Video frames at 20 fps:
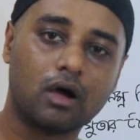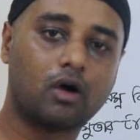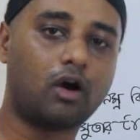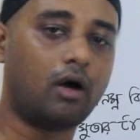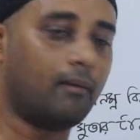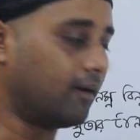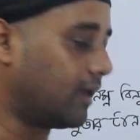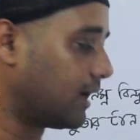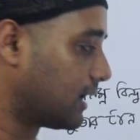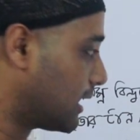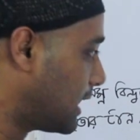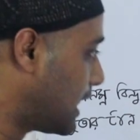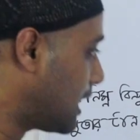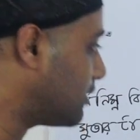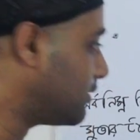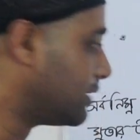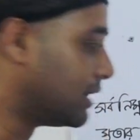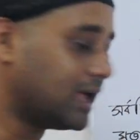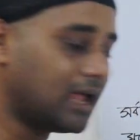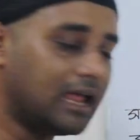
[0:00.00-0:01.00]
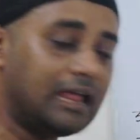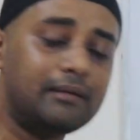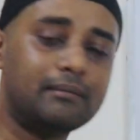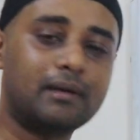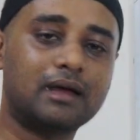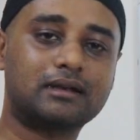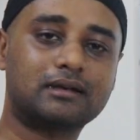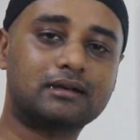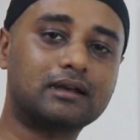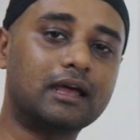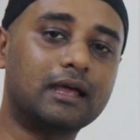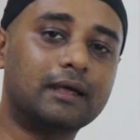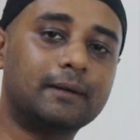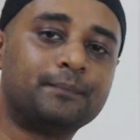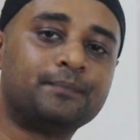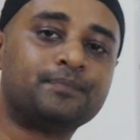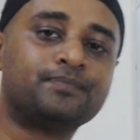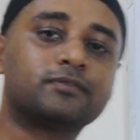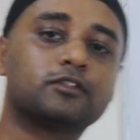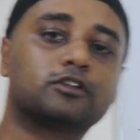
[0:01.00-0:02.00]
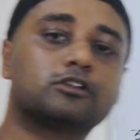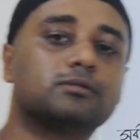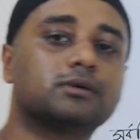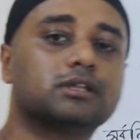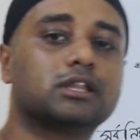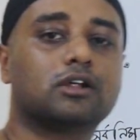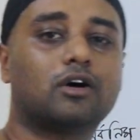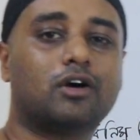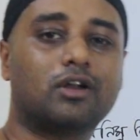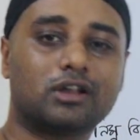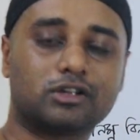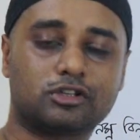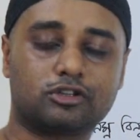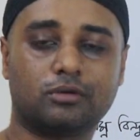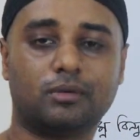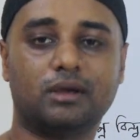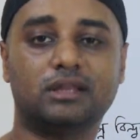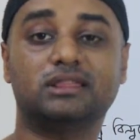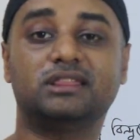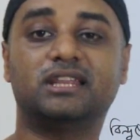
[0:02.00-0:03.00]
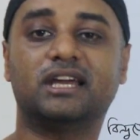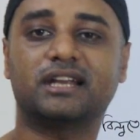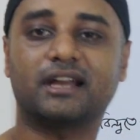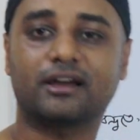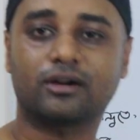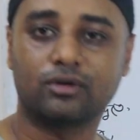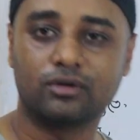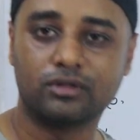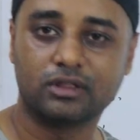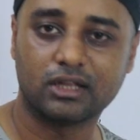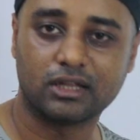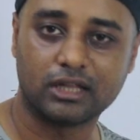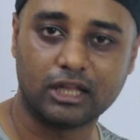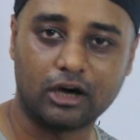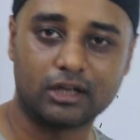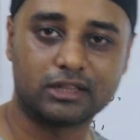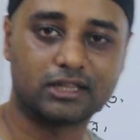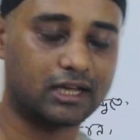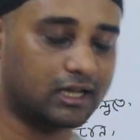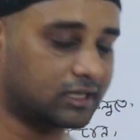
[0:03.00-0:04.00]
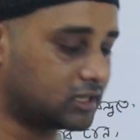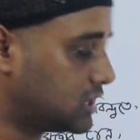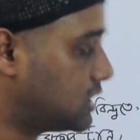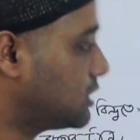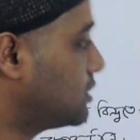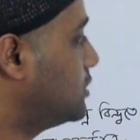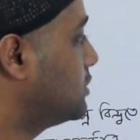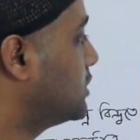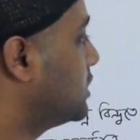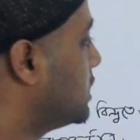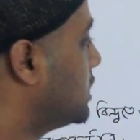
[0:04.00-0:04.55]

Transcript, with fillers: কম লাগে এখন এই ম্যাপটাই তোমাদের অনেক সময় থেটা কোন দিয়ে দেওয়া থাকে থেটা কোন